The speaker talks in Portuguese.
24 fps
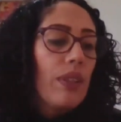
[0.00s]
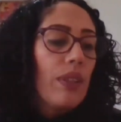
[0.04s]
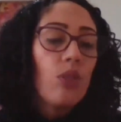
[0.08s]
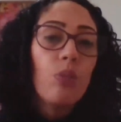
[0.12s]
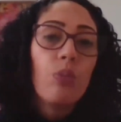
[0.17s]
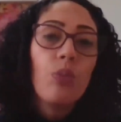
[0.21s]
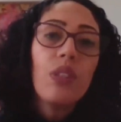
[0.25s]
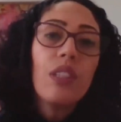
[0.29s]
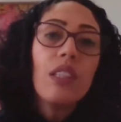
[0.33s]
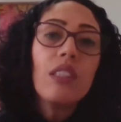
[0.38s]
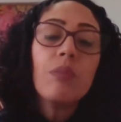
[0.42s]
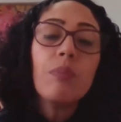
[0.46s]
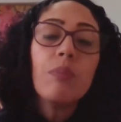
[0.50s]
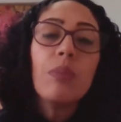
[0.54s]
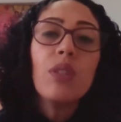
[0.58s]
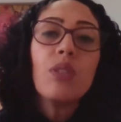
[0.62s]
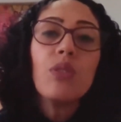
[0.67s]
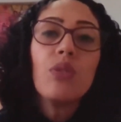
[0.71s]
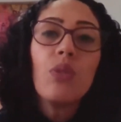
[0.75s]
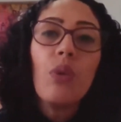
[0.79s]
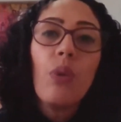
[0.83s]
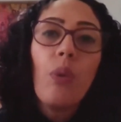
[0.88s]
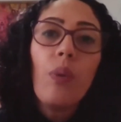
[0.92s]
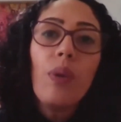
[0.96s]
Eu atendo
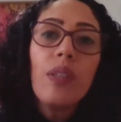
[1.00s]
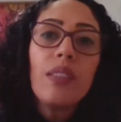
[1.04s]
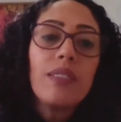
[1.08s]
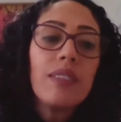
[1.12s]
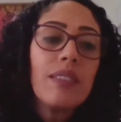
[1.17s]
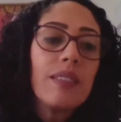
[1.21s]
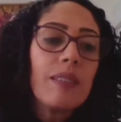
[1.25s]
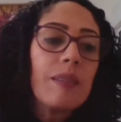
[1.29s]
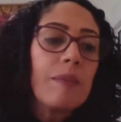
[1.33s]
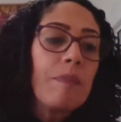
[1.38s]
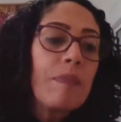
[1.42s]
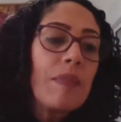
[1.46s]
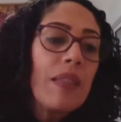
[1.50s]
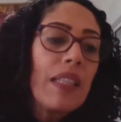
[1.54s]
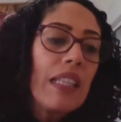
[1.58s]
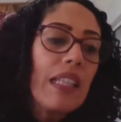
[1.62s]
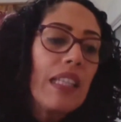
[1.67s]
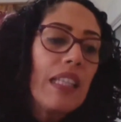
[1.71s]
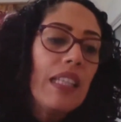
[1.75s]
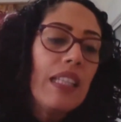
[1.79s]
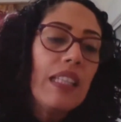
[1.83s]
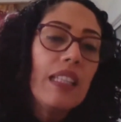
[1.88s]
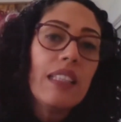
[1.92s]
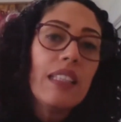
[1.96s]
muitas pessoas
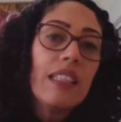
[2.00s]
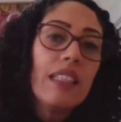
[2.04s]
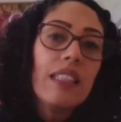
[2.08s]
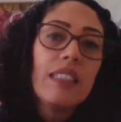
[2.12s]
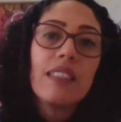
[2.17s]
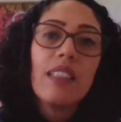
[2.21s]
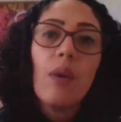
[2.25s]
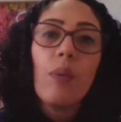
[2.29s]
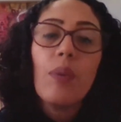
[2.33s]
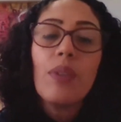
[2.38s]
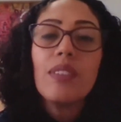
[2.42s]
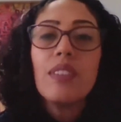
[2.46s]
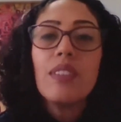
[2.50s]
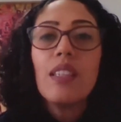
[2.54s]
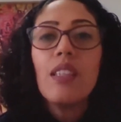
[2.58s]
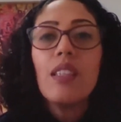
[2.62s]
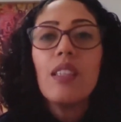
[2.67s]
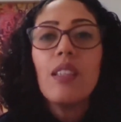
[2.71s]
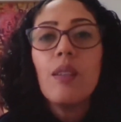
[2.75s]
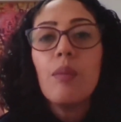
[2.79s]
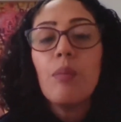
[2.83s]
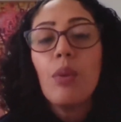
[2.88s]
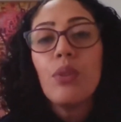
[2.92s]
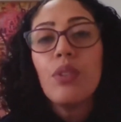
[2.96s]
que estão
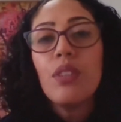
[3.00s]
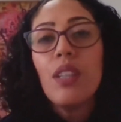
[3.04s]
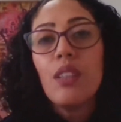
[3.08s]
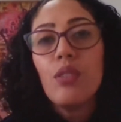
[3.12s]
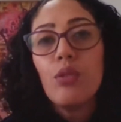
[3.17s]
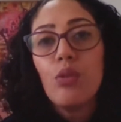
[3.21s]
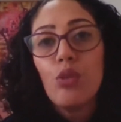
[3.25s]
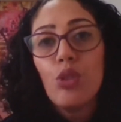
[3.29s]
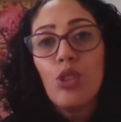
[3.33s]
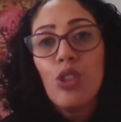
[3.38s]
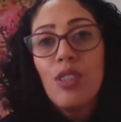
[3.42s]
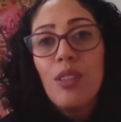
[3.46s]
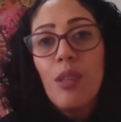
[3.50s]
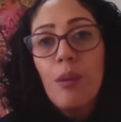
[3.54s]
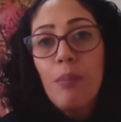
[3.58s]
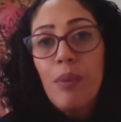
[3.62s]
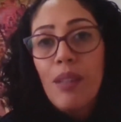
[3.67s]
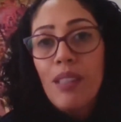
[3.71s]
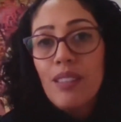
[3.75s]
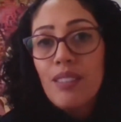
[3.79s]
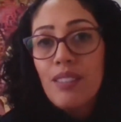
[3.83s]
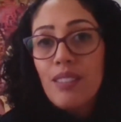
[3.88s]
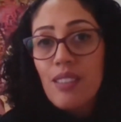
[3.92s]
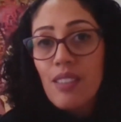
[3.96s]
assim em processo de
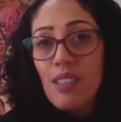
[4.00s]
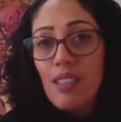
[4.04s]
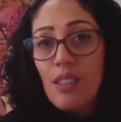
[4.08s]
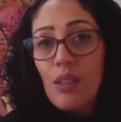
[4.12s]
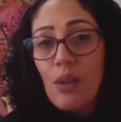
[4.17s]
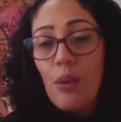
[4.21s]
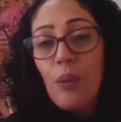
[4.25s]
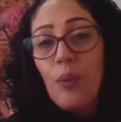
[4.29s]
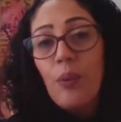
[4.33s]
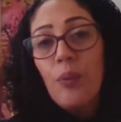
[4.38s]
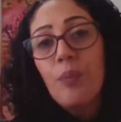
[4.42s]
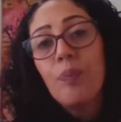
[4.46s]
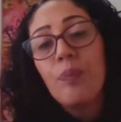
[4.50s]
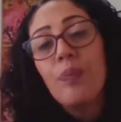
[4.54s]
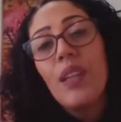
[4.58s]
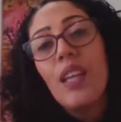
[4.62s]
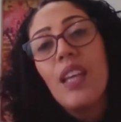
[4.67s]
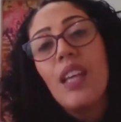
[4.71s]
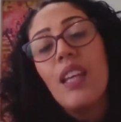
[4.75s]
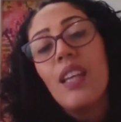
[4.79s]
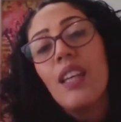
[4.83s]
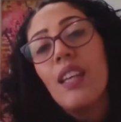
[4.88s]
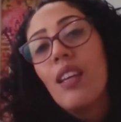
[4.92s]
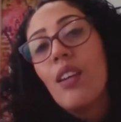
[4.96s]

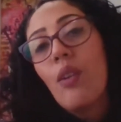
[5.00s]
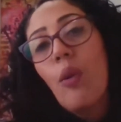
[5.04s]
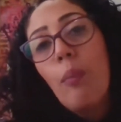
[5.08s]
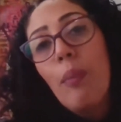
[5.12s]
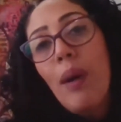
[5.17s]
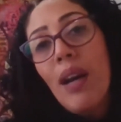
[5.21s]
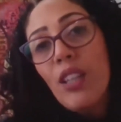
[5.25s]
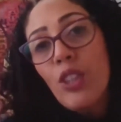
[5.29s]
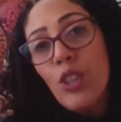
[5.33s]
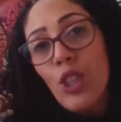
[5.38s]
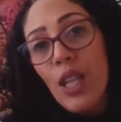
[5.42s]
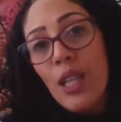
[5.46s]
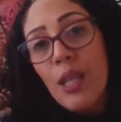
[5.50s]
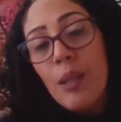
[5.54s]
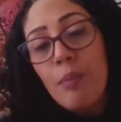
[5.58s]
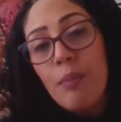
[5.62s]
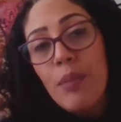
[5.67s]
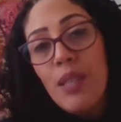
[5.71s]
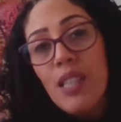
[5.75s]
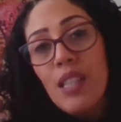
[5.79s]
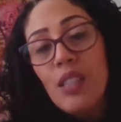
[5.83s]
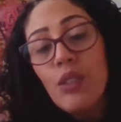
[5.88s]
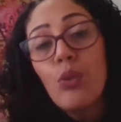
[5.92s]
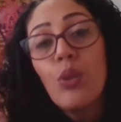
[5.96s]
depressão e com baixa
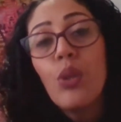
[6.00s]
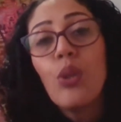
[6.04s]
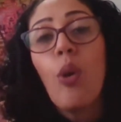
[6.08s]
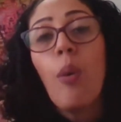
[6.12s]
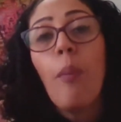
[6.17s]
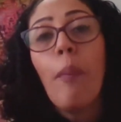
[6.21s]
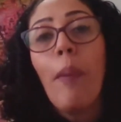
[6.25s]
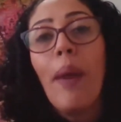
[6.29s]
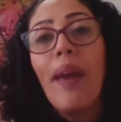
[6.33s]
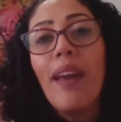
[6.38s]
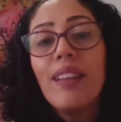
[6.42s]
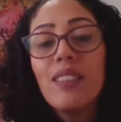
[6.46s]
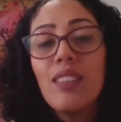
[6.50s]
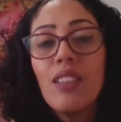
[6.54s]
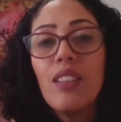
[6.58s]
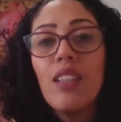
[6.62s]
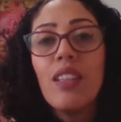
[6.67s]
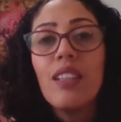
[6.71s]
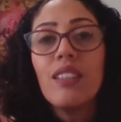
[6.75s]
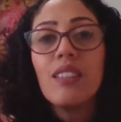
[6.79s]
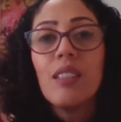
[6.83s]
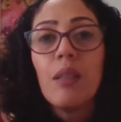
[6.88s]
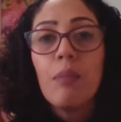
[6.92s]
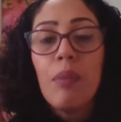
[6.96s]
libido e começa a
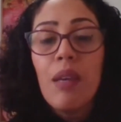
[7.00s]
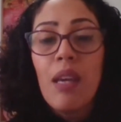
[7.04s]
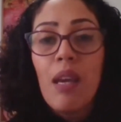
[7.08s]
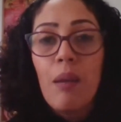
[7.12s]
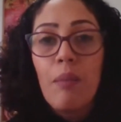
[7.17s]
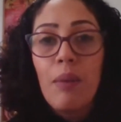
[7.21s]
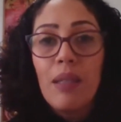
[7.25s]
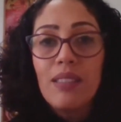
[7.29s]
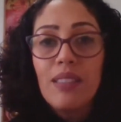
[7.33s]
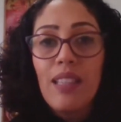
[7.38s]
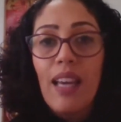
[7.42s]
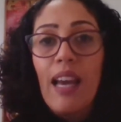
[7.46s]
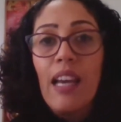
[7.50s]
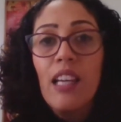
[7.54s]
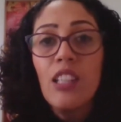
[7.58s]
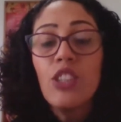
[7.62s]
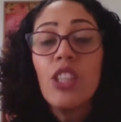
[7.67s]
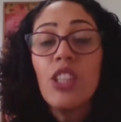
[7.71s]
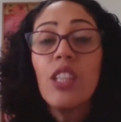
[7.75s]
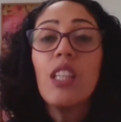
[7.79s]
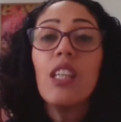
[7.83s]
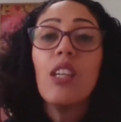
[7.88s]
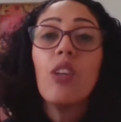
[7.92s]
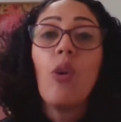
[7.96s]
receber a
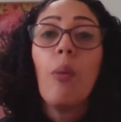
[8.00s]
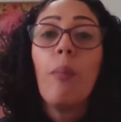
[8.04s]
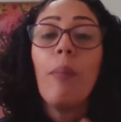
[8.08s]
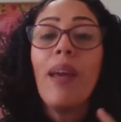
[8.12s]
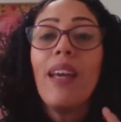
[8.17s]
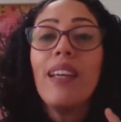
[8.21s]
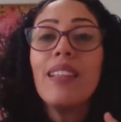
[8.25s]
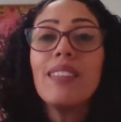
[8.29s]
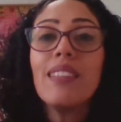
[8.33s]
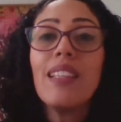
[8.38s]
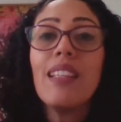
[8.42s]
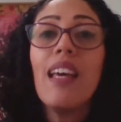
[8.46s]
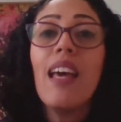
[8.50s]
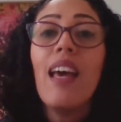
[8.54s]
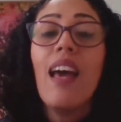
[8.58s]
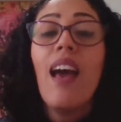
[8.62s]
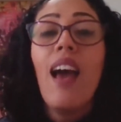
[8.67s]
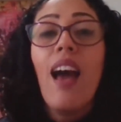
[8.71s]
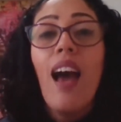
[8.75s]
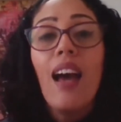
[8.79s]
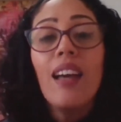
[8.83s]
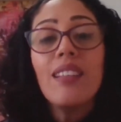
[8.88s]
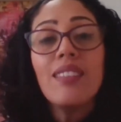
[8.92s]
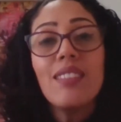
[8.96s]
massagem e começa
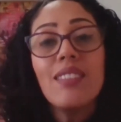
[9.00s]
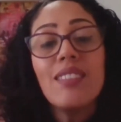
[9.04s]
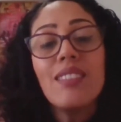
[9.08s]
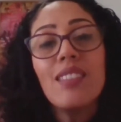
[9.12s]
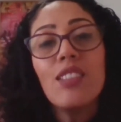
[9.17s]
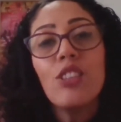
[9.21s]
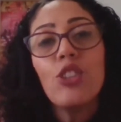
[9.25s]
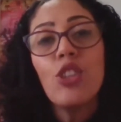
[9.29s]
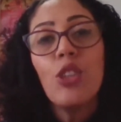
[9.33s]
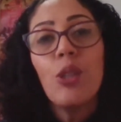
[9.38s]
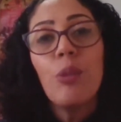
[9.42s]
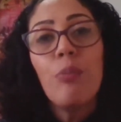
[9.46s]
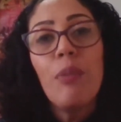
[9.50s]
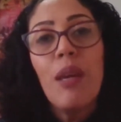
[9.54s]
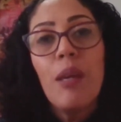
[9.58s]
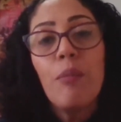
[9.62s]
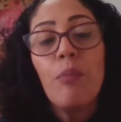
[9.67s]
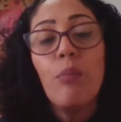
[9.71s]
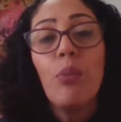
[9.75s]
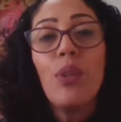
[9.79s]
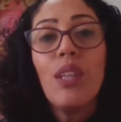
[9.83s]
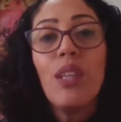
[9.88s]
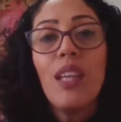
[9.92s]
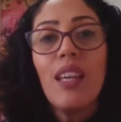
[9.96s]
a se sentir
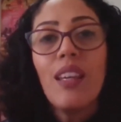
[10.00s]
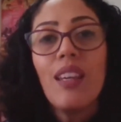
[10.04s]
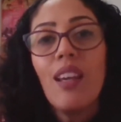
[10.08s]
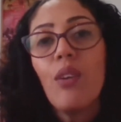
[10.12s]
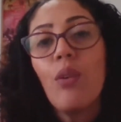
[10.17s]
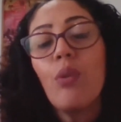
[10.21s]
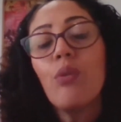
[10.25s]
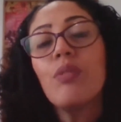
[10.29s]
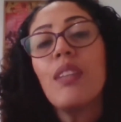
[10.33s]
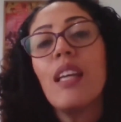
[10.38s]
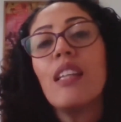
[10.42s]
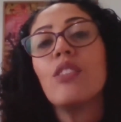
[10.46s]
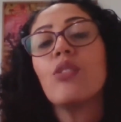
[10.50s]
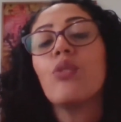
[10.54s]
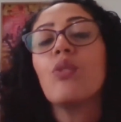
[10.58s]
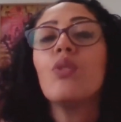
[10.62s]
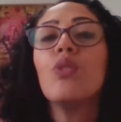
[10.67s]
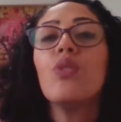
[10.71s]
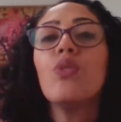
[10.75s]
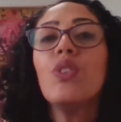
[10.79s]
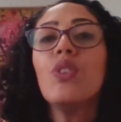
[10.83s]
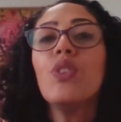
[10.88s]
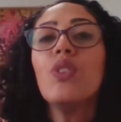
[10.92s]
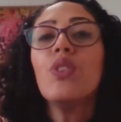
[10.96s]
bem. Porque que acontece?
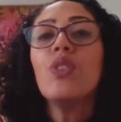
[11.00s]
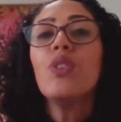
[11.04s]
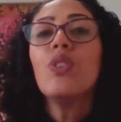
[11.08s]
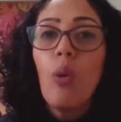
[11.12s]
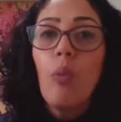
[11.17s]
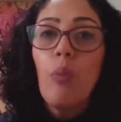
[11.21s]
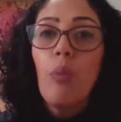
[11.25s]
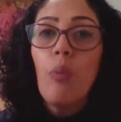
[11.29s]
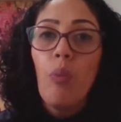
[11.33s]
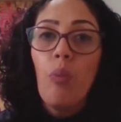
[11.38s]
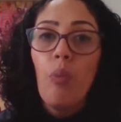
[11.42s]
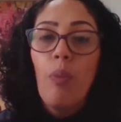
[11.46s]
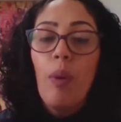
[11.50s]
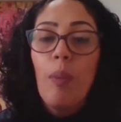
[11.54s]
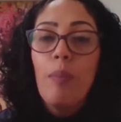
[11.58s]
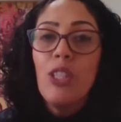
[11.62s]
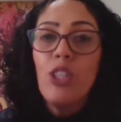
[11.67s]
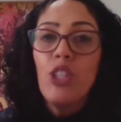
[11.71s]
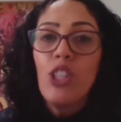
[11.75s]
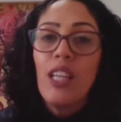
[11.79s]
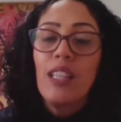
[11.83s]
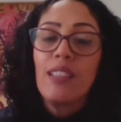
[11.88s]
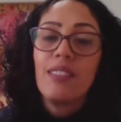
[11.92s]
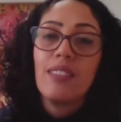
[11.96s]
Quando você toma
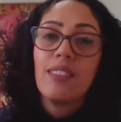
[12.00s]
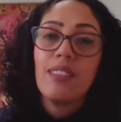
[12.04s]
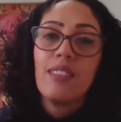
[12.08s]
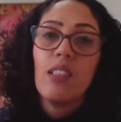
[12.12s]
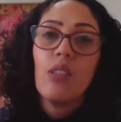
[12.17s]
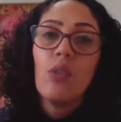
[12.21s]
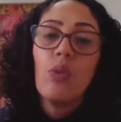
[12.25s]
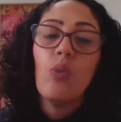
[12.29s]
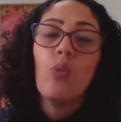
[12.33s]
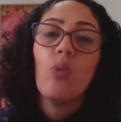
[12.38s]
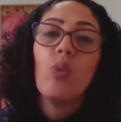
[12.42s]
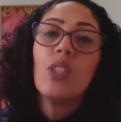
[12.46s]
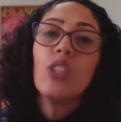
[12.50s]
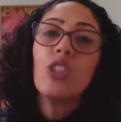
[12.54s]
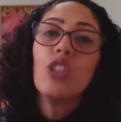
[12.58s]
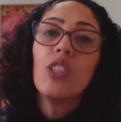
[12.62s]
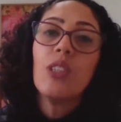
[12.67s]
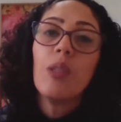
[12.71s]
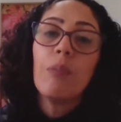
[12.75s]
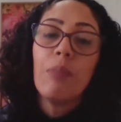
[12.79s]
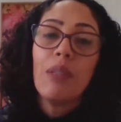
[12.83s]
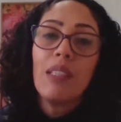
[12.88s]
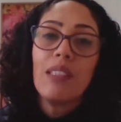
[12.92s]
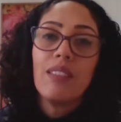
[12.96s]
uma medicação, um
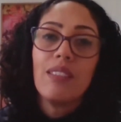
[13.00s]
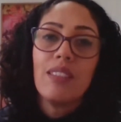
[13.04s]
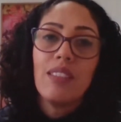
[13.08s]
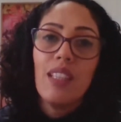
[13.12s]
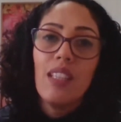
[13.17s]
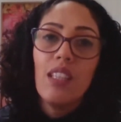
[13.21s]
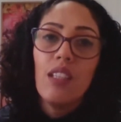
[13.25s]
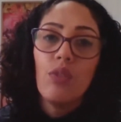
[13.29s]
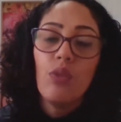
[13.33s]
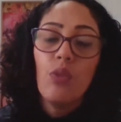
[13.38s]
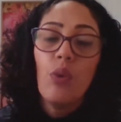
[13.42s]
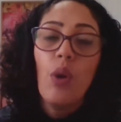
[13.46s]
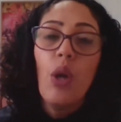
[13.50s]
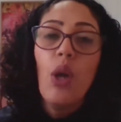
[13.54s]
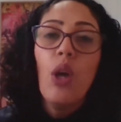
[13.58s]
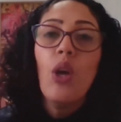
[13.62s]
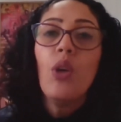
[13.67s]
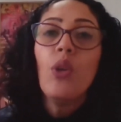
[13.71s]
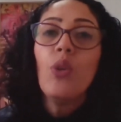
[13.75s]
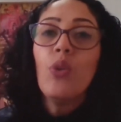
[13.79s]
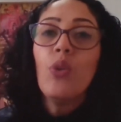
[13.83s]
antidepressivo,